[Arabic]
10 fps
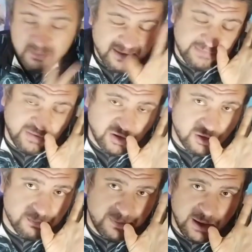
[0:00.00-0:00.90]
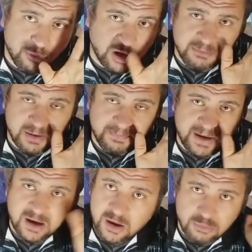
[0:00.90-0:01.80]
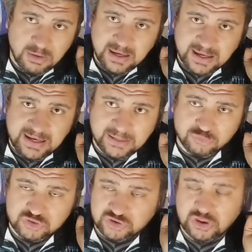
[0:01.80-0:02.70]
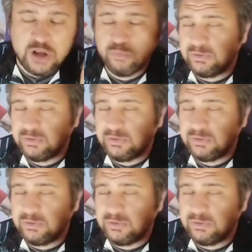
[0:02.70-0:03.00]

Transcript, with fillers: بس فرج ربنا وكرم ربنا هو اللي خلاها تخش